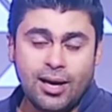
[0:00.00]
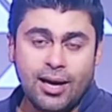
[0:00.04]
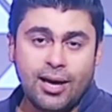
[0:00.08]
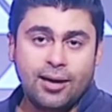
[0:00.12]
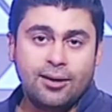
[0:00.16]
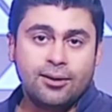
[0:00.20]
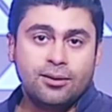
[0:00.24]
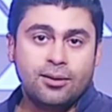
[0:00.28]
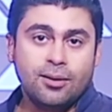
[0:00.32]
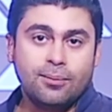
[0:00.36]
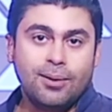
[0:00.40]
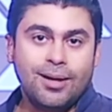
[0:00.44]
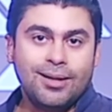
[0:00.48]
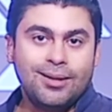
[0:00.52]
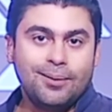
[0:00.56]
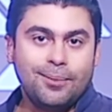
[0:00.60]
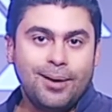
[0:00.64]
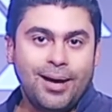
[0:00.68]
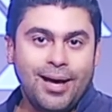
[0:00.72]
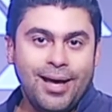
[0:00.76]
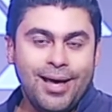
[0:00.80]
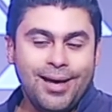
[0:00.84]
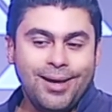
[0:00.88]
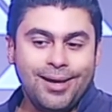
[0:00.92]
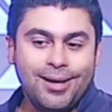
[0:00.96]
اكيد طبعا
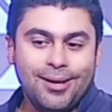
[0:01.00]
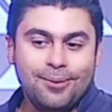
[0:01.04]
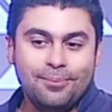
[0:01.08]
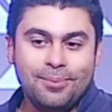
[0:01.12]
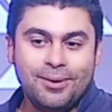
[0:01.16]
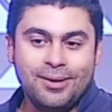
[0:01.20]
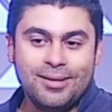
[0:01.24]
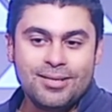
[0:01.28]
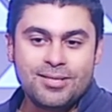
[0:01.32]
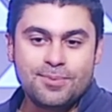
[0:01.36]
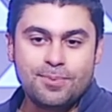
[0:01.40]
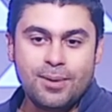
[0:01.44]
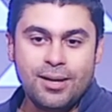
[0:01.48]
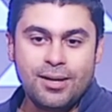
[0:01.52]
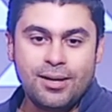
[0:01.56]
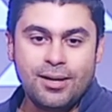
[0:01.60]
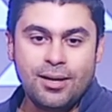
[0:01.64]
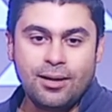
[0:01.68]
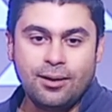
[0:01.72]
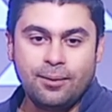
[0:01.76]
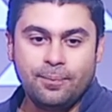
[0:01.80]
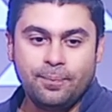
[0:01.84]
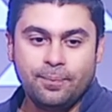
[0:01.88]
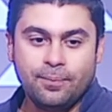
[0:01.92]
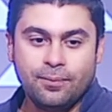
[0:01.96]
هتبقى حاجه بالنسبه
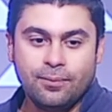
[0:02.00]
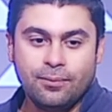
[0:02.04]
لنا